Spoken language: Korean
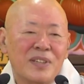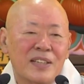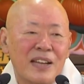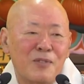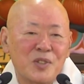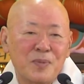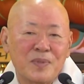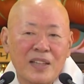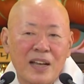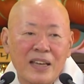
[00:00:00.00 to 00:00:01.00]
벗어나고
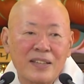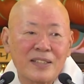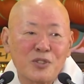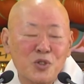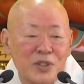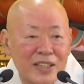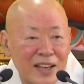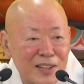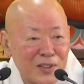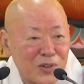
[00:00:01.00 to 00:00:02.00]
싶다 해서
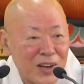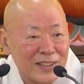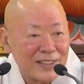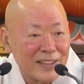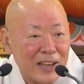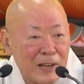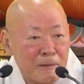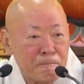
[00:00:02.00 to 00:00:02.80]
출세간으로 가는 거야.